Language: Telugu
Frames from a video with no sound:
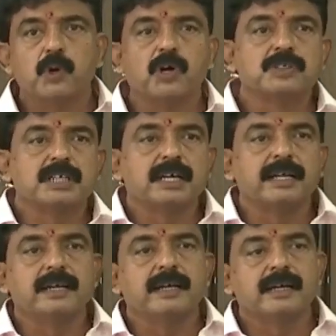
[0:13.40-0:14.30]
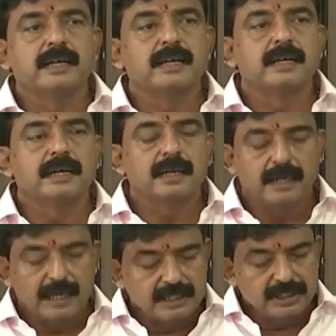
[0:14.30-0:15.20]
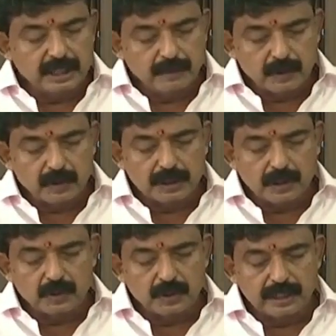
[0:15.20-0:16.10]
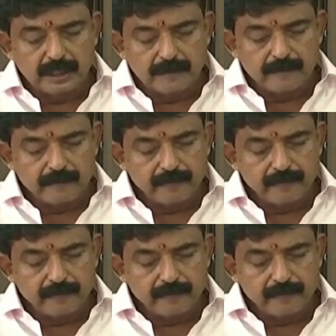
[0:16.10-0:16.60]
మూడవసారి లాంచ్ చేయబోతం జరుగుతుంది